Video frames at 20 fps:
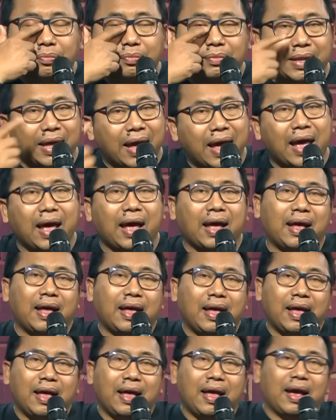Nah,
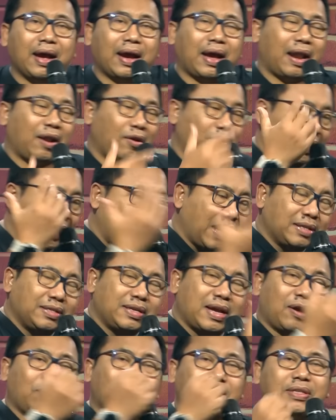kalau yang
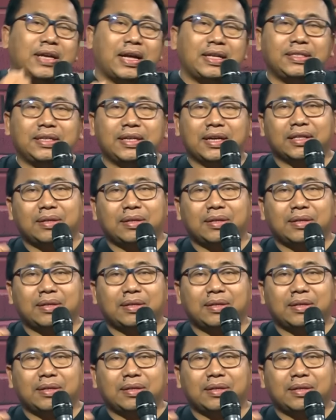jago janji